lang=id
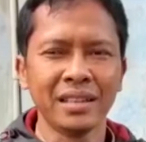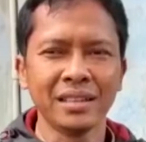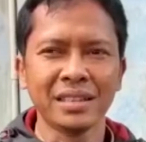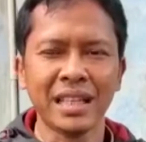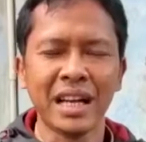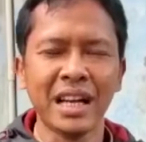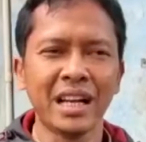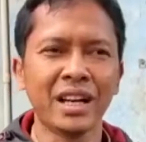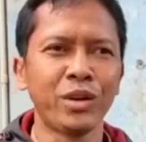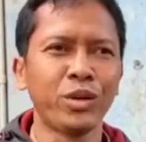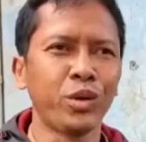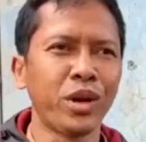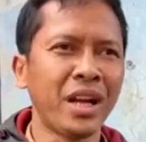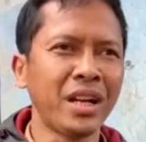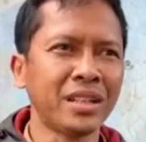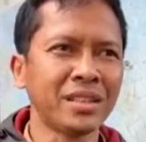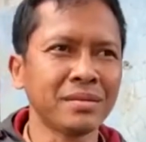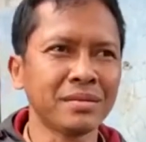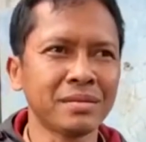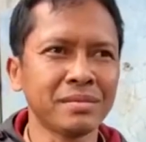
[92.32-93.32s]
saya kurang
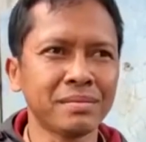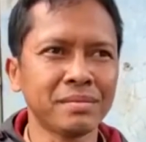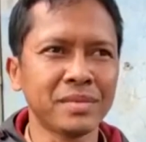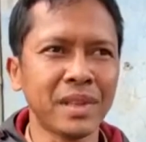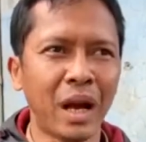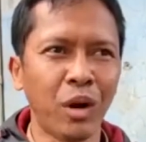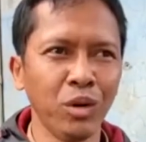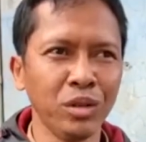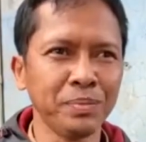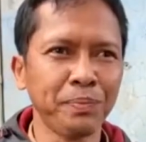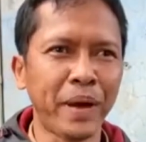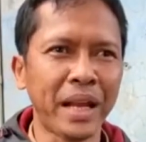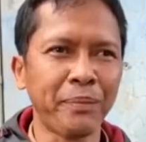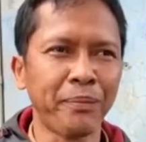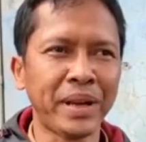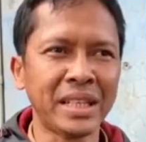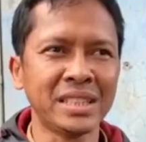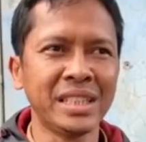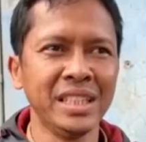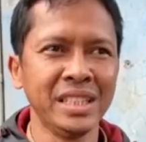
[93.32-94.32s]
tahu
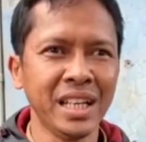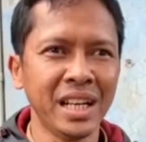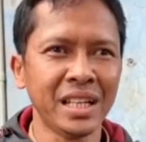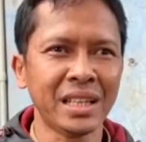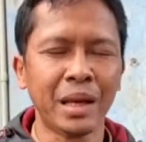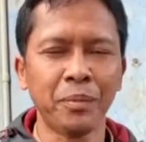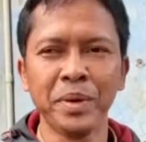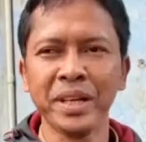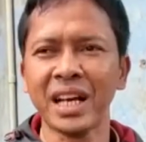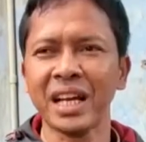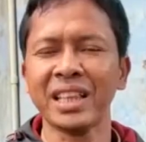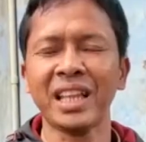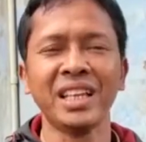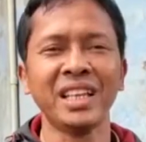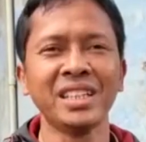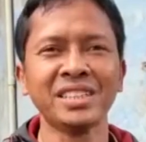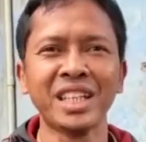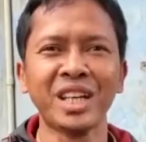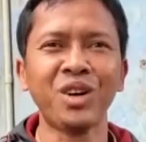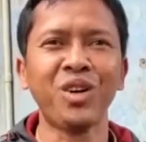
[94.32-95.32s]
pastinya, tapi
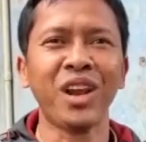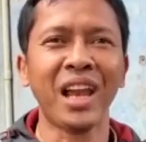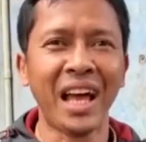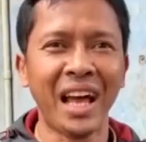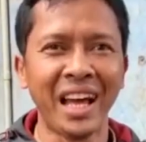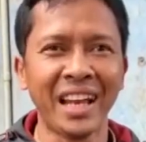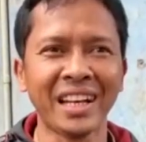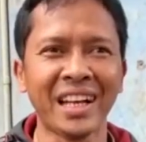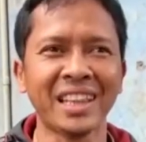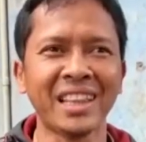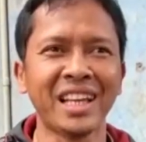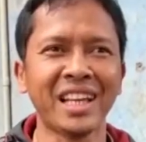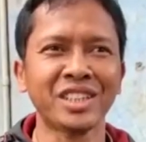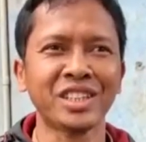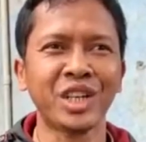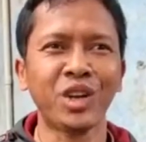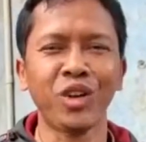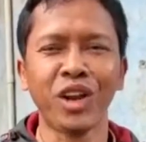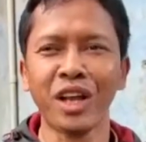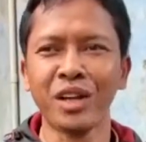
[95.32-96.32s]
katanya senggolan, katanya
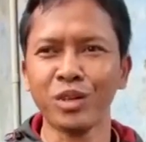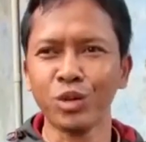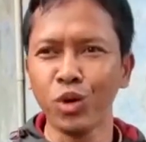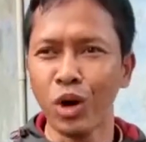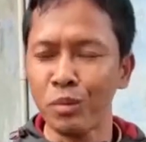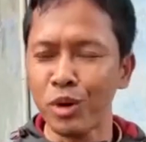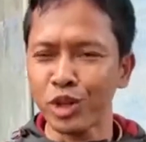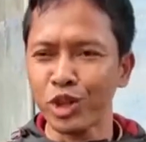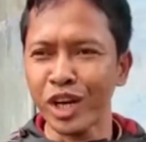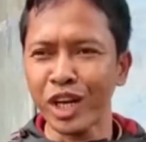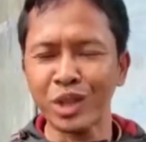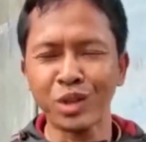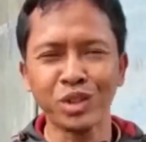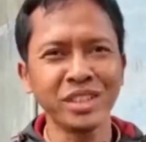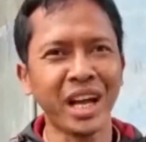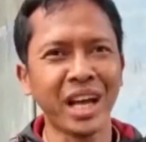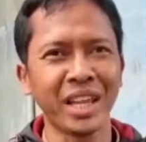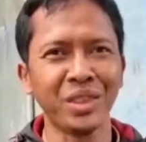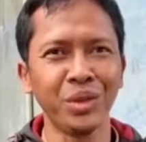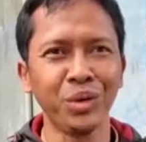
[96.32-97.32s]
senggolan. Dua motor itu
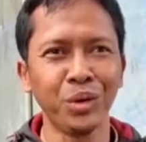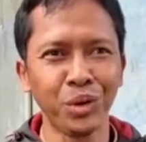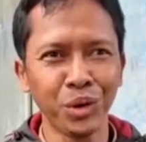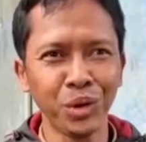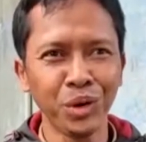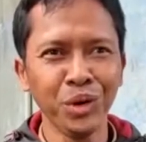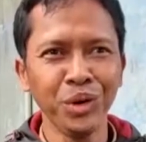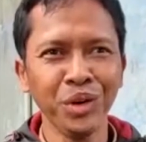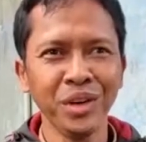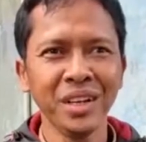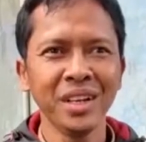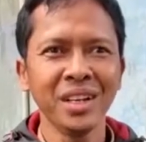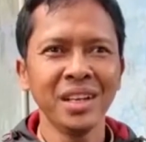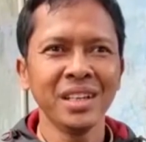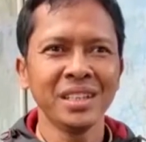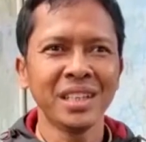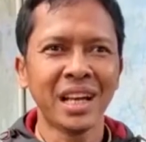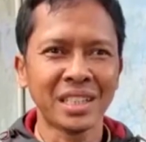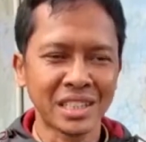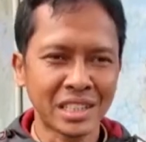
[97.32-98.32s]
jatuh,
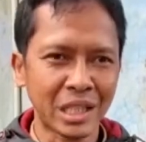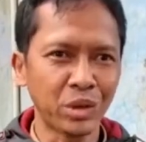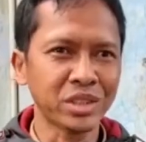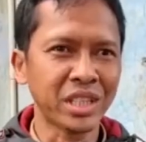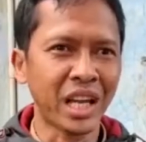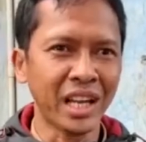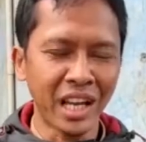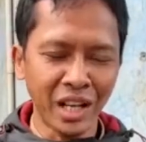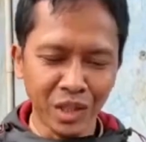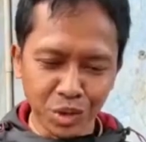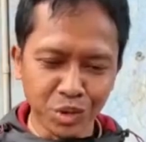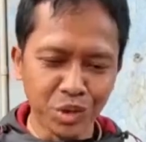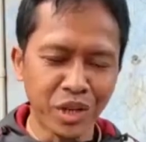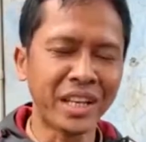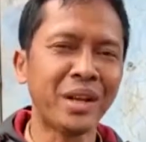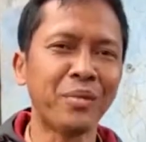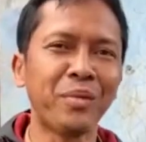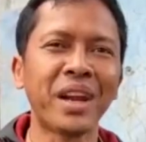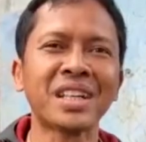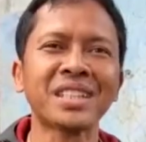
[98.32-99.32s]
yang setahu saya itu sudah
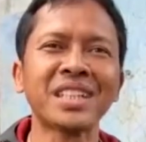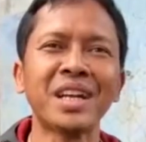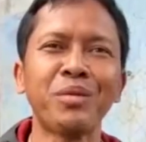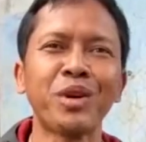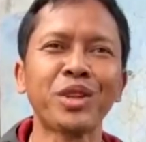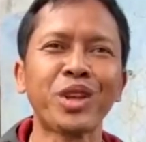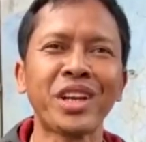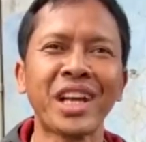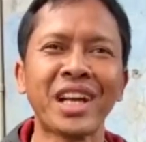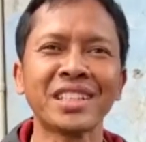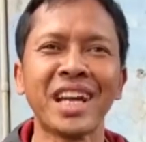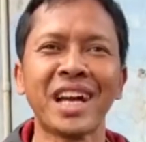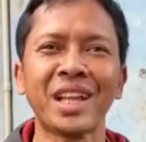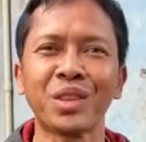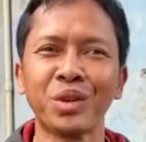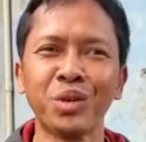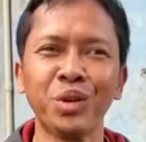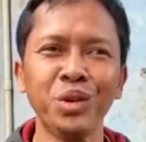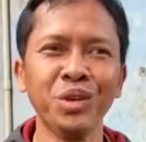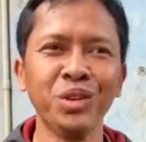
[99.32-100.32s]
nabrak saya motor yang
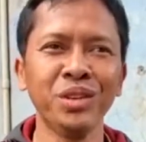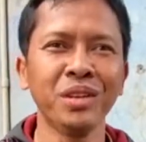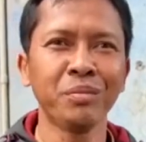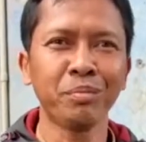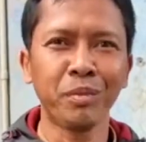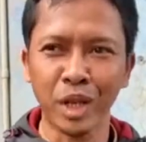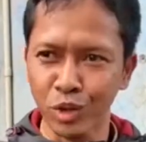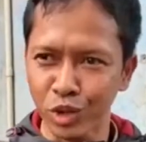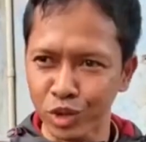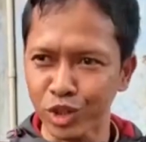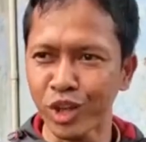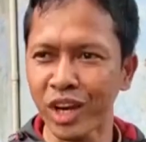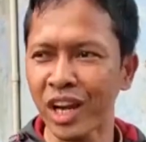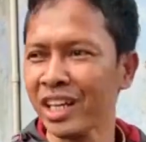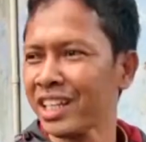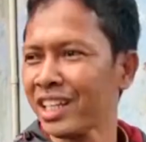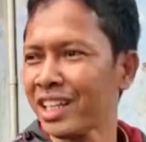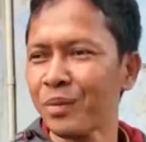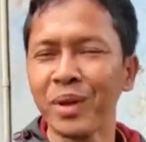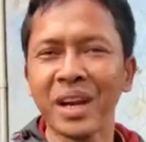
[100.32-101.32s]
jatuh, berikut
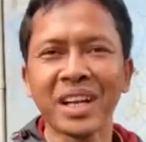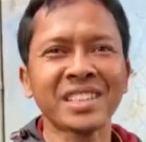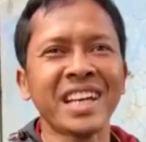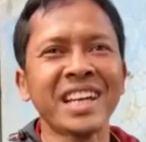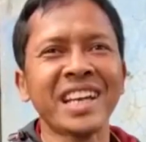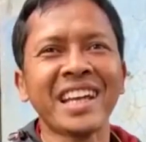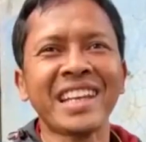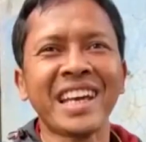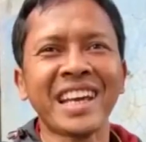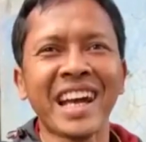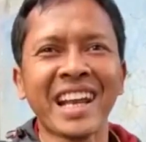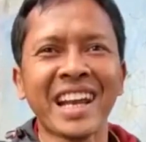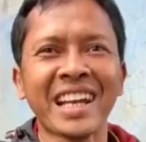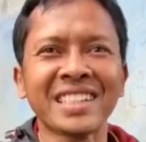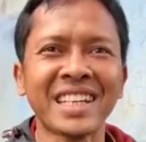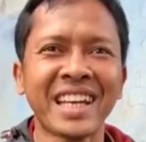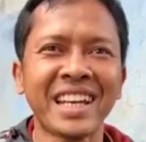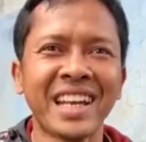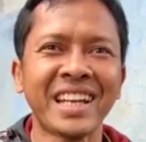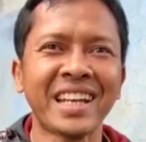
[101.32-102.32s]
orangnya nabrak saya dari arah
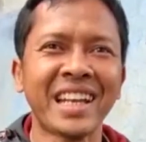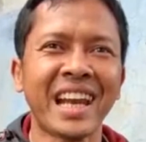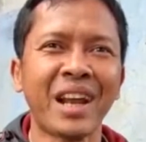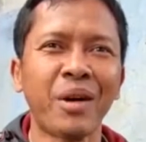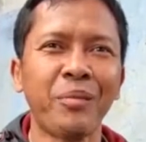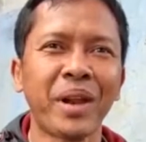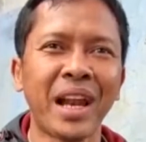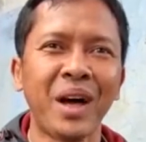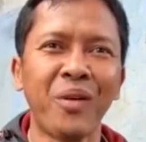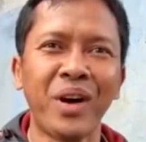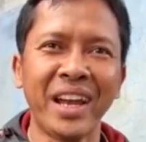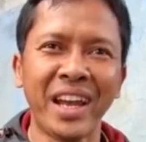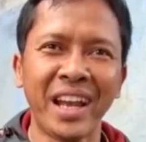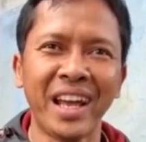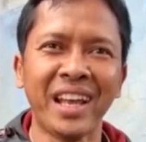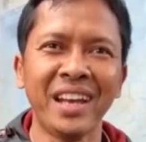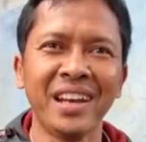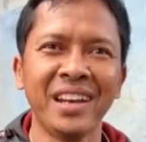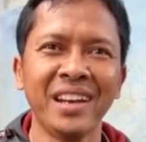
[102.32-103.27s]
sana, dari arah berlawanan.